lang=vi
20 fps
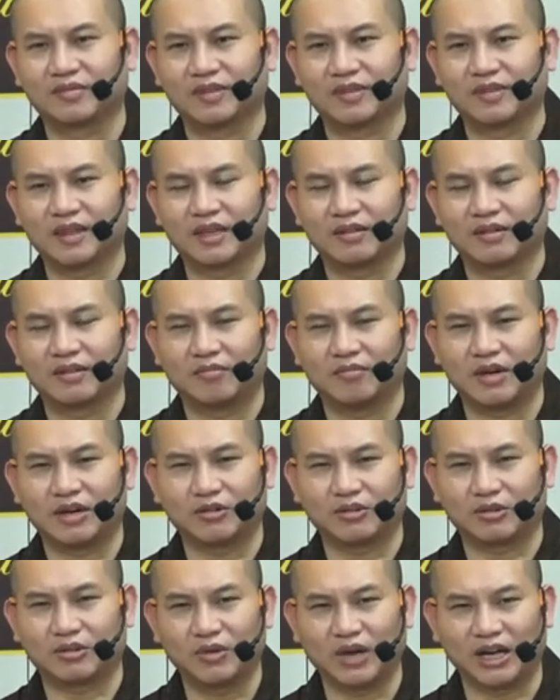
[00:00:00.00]
bắt đầu tu
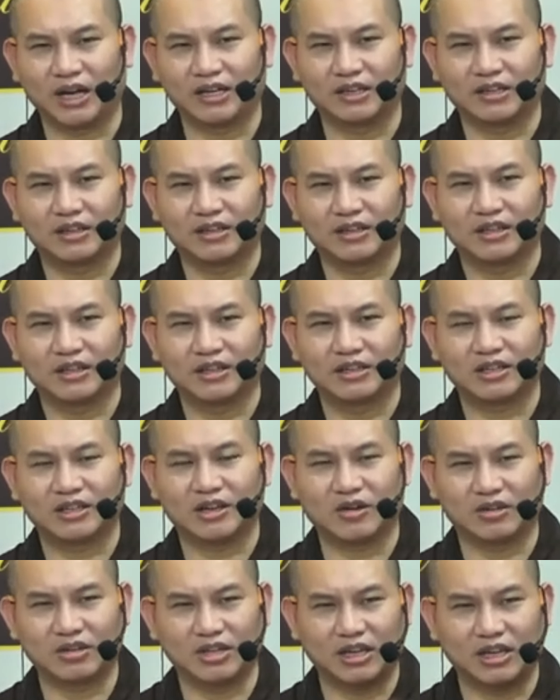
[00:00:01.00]
hành sau đó
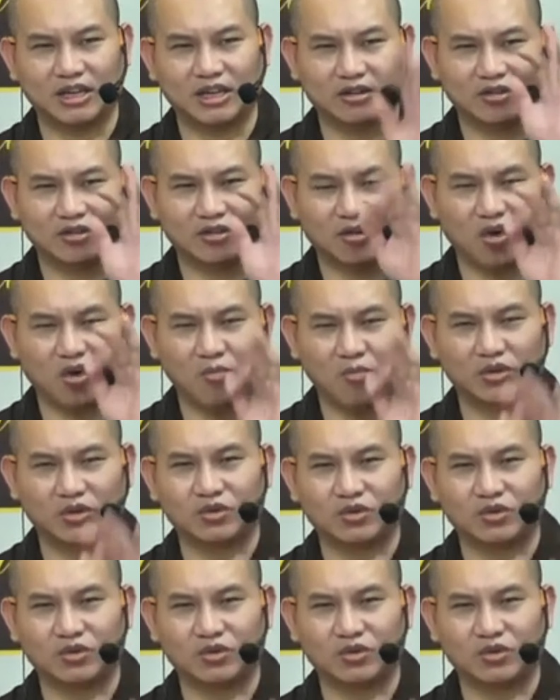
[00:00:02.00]
gì có một chút